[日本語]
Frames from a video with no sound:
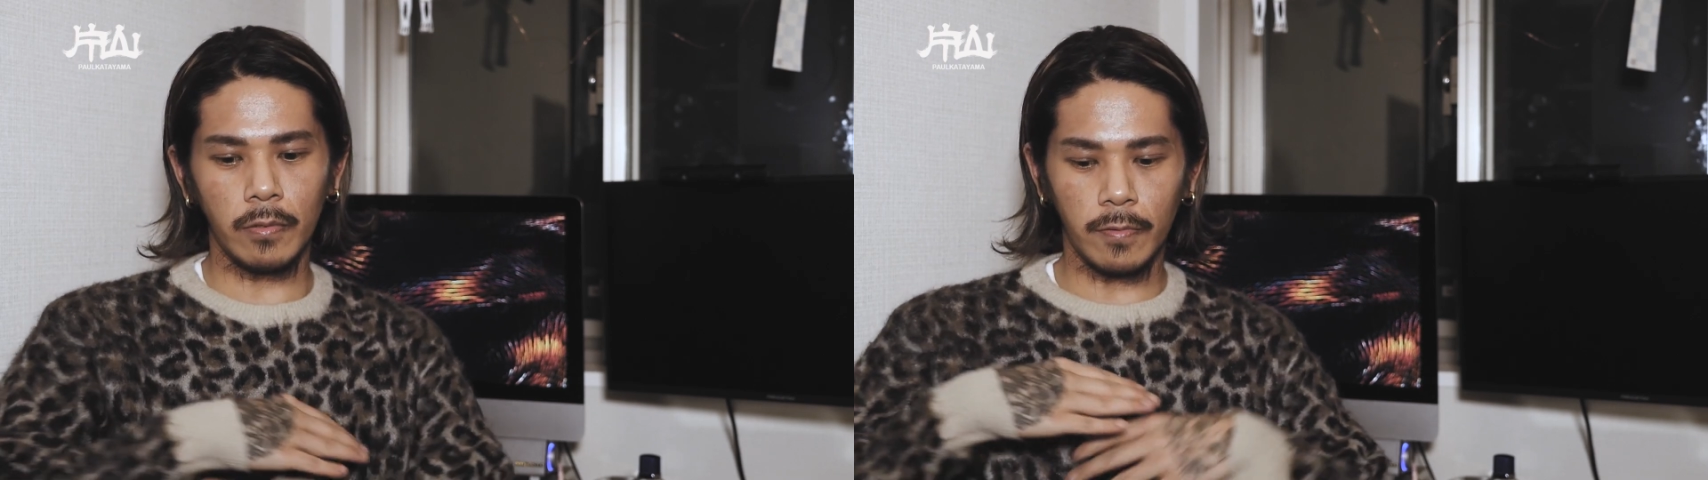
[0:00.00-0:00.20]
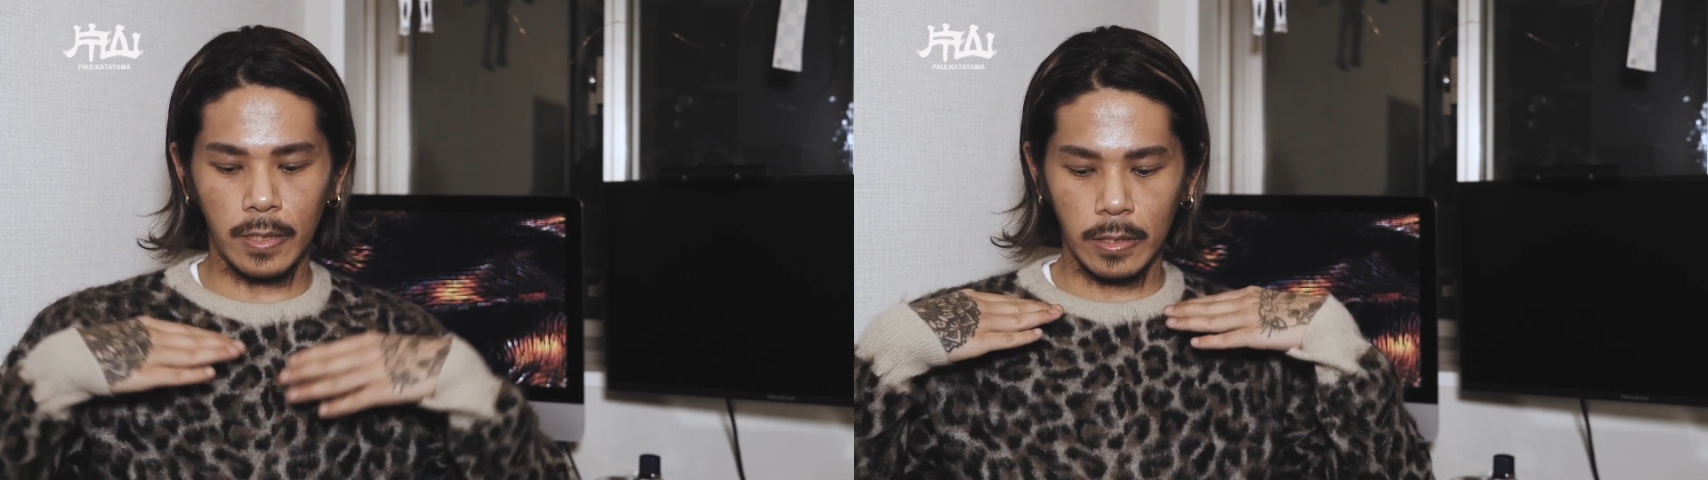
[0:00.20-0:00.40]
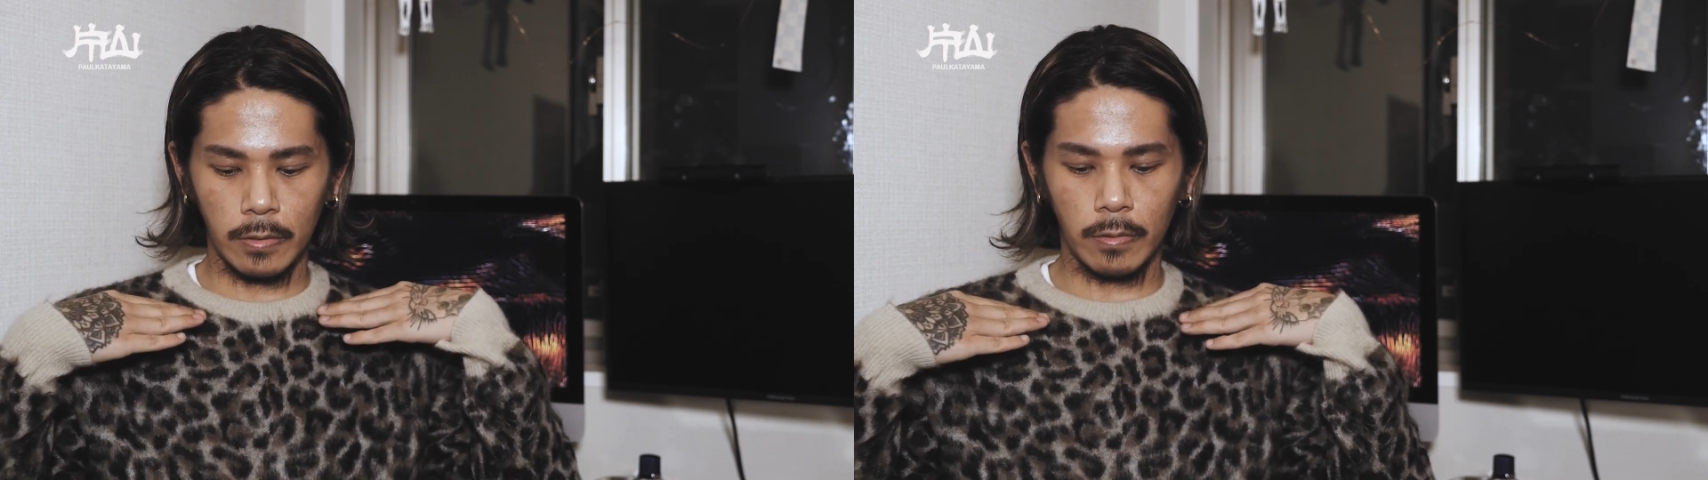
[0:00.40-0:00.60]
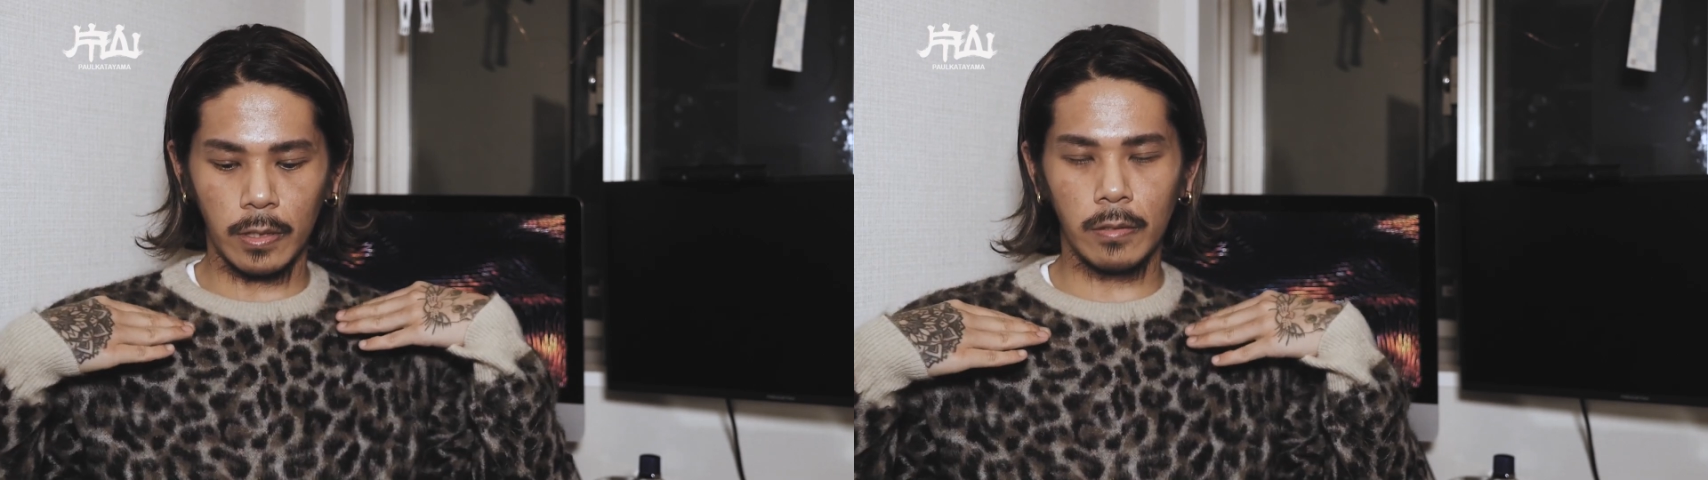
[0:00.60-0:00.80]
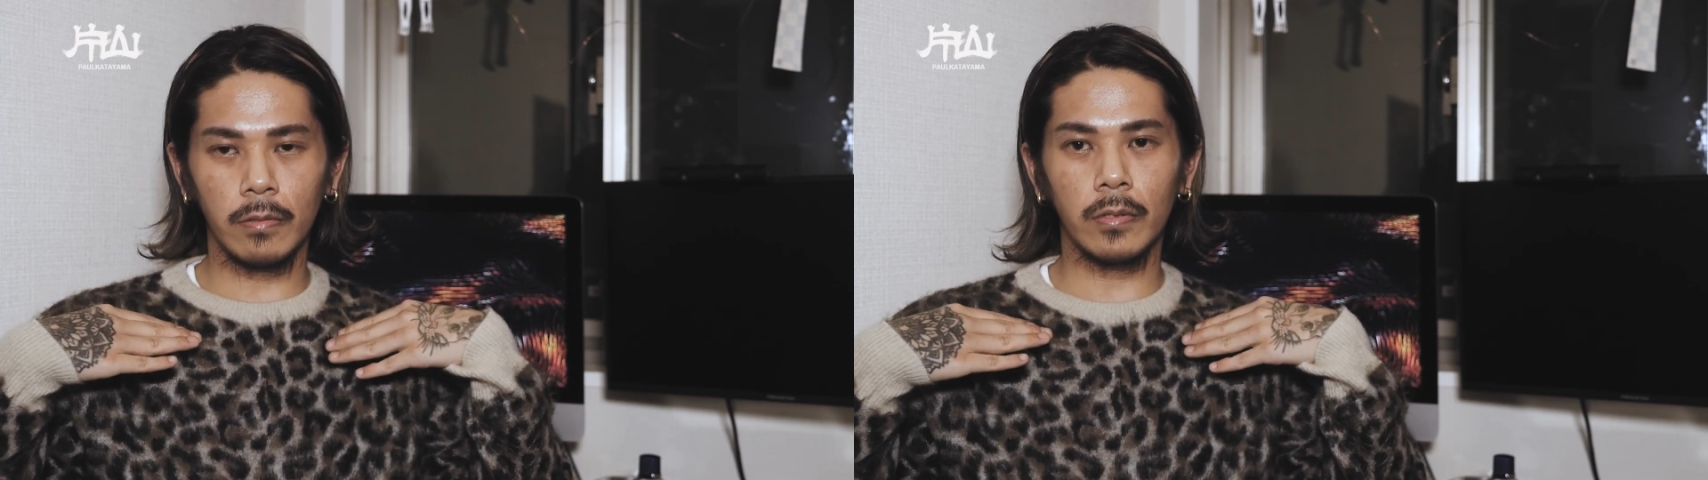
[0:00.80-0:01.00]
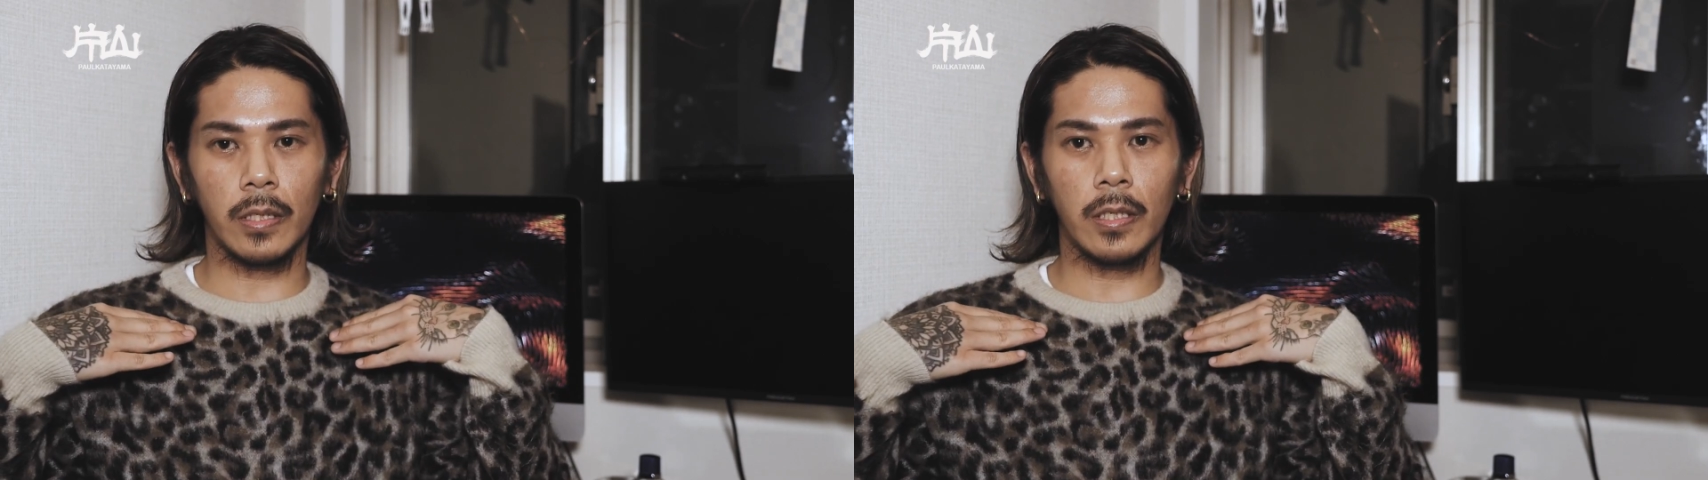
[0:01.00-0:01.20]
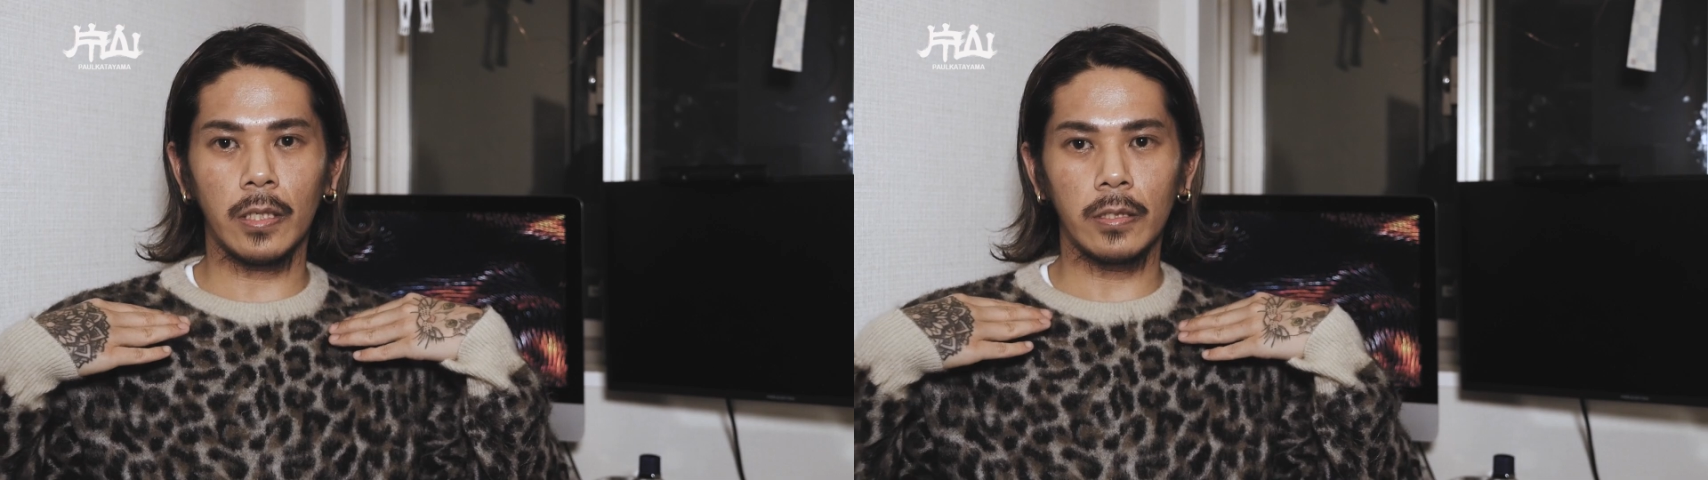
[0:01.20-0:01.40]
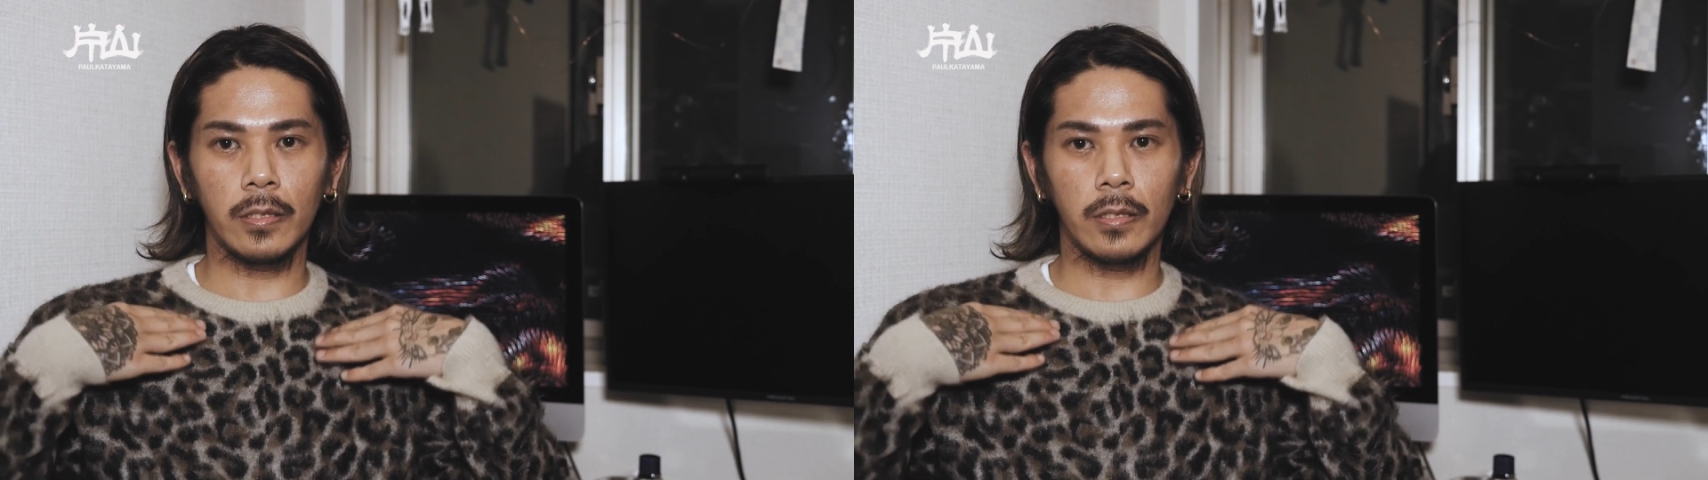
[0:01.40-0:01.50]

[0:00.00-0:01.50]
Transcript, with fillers: ファーストタトゥーから